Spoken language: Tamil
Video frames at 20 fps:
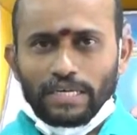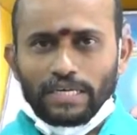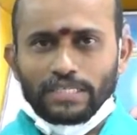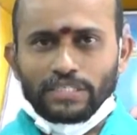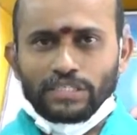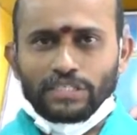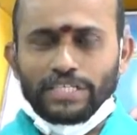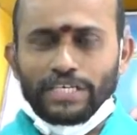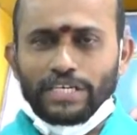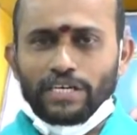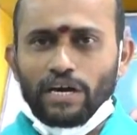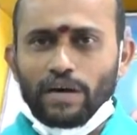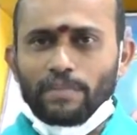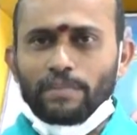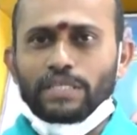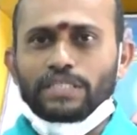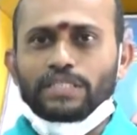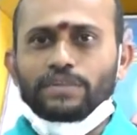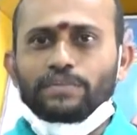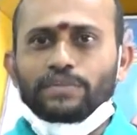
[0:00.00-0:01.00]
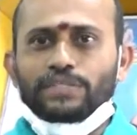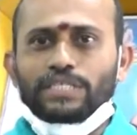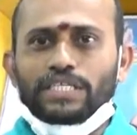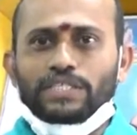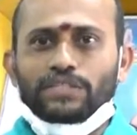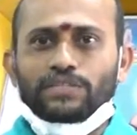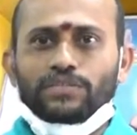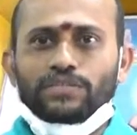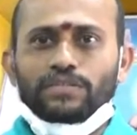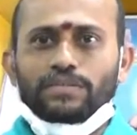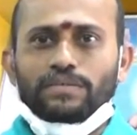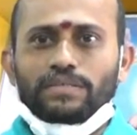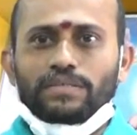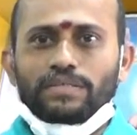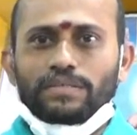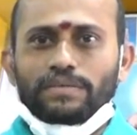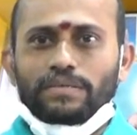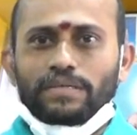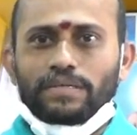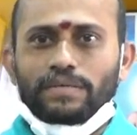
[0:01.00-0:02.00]
ஸ்ரீ காமாட்சி பூஜா ஸ்டோர்
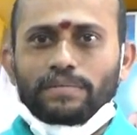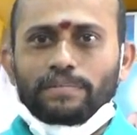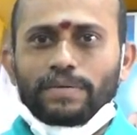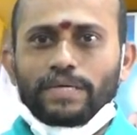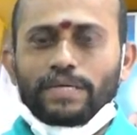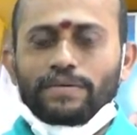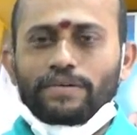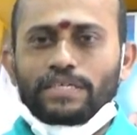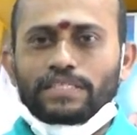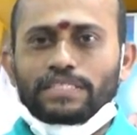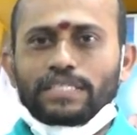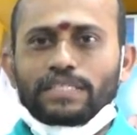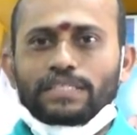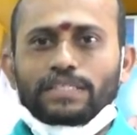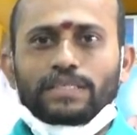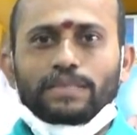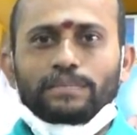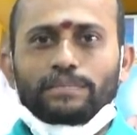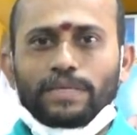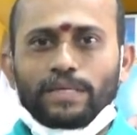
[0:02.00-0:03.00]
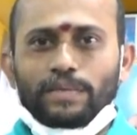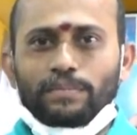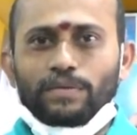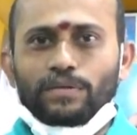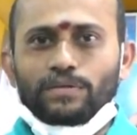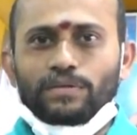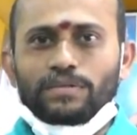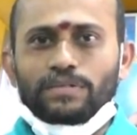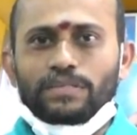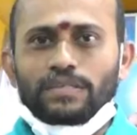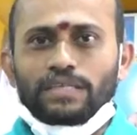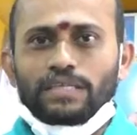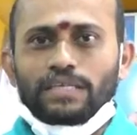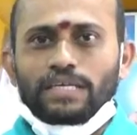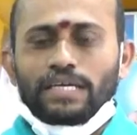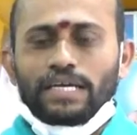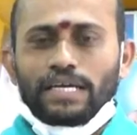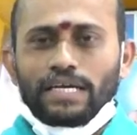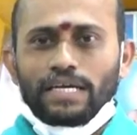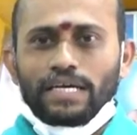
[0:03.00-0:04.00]
பள்ளிவாசல் தெரு பெரம்பலூர்
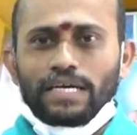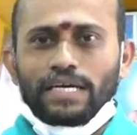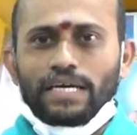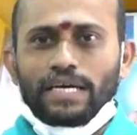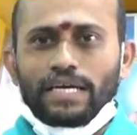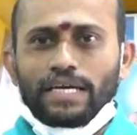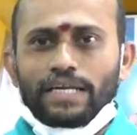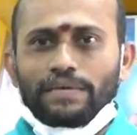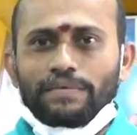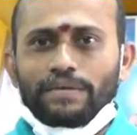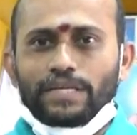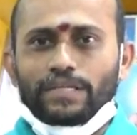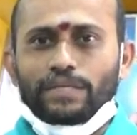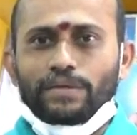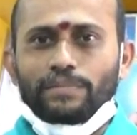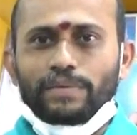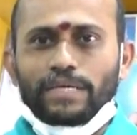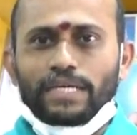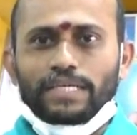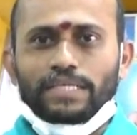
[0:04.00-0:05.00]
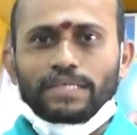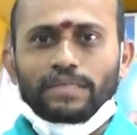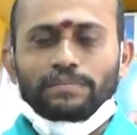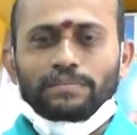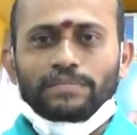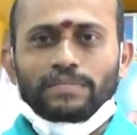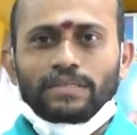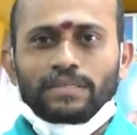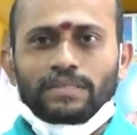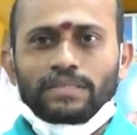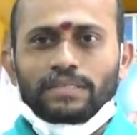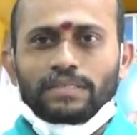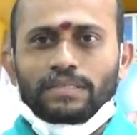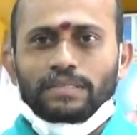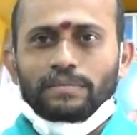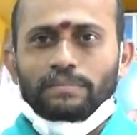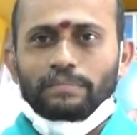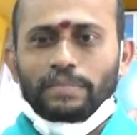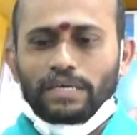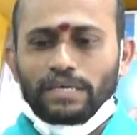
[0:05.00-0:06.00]
அனைவருக்கும் வணக்கம்
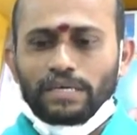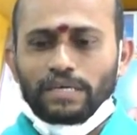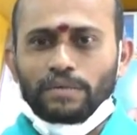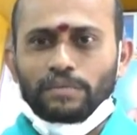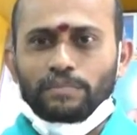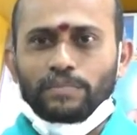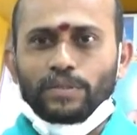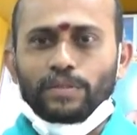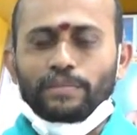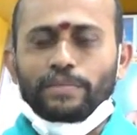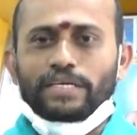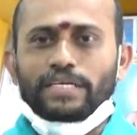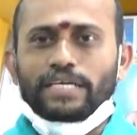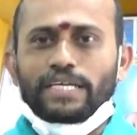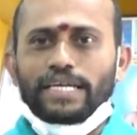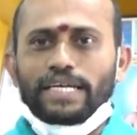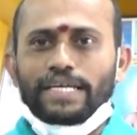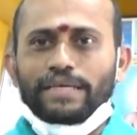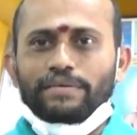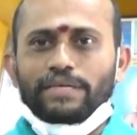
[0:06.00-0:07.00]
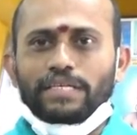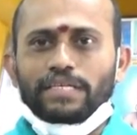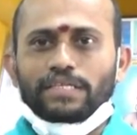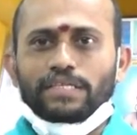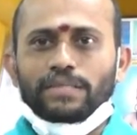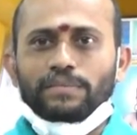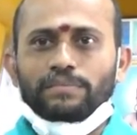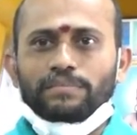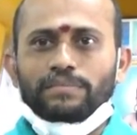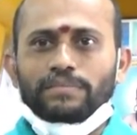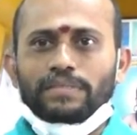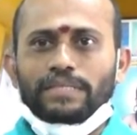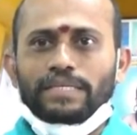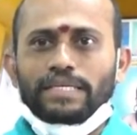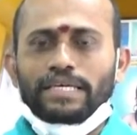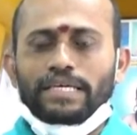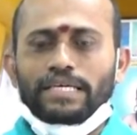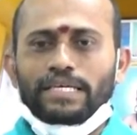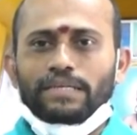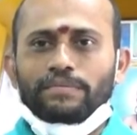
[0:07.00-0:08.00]
ம பொதுமக்கள் அனைவருக்கும்
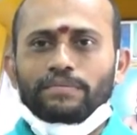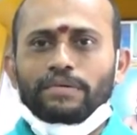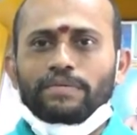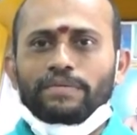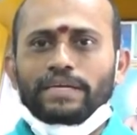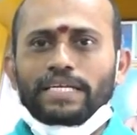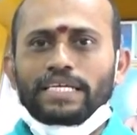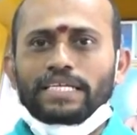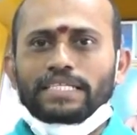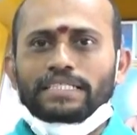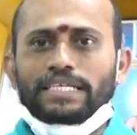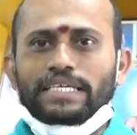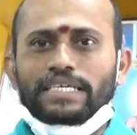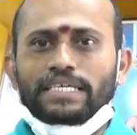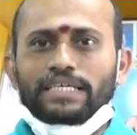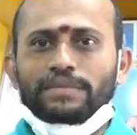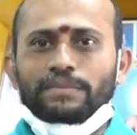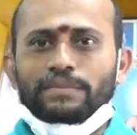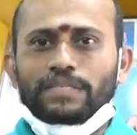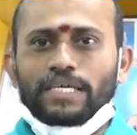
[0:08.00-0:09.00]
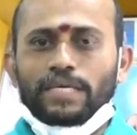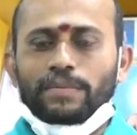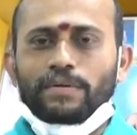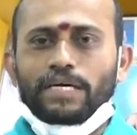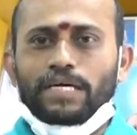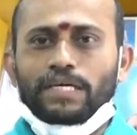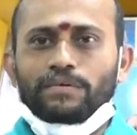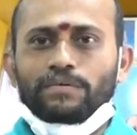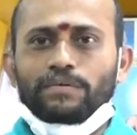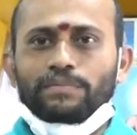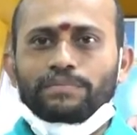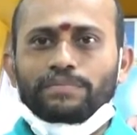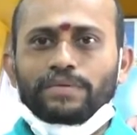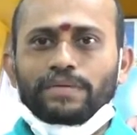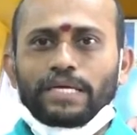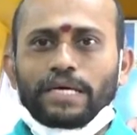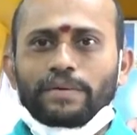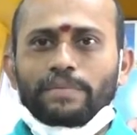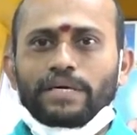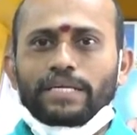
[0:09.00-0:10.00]
எங்கள் வணிக சங்கம் சார்பாகவும்
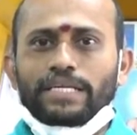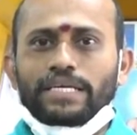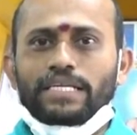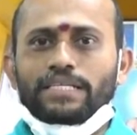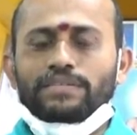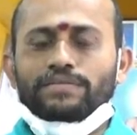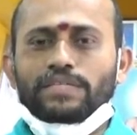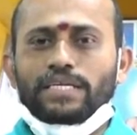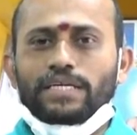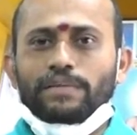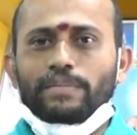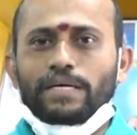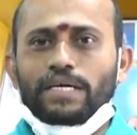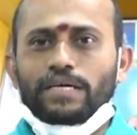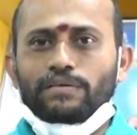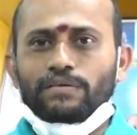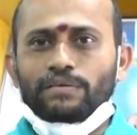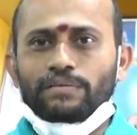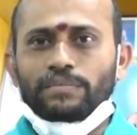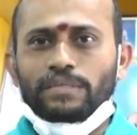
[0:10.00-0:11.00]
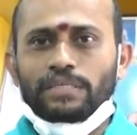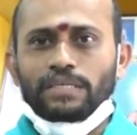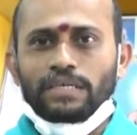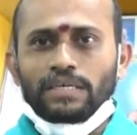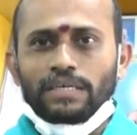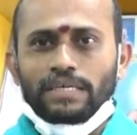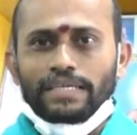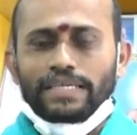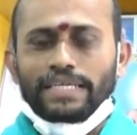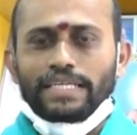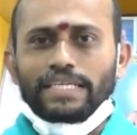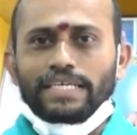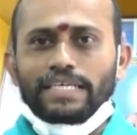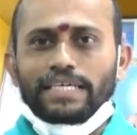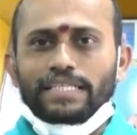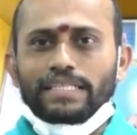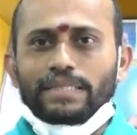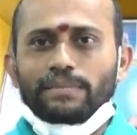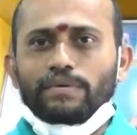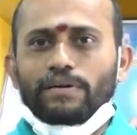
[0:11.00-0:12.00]
வியாபாரிகளின் சார்பாகவும்
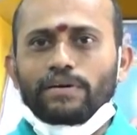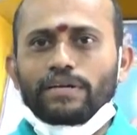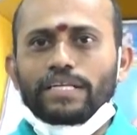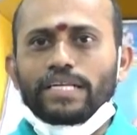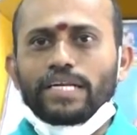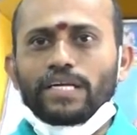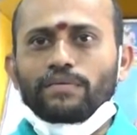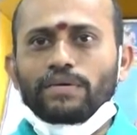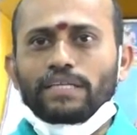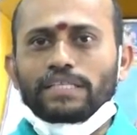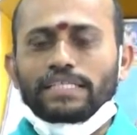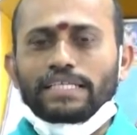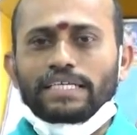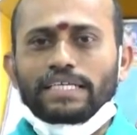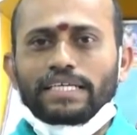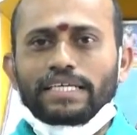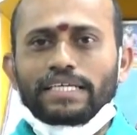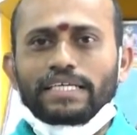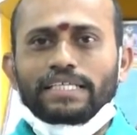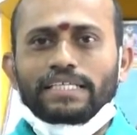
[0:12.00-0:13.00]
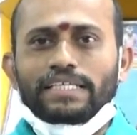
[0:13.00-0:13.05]
இனிய தீபாவளி நல்வாழ்த்துக்களை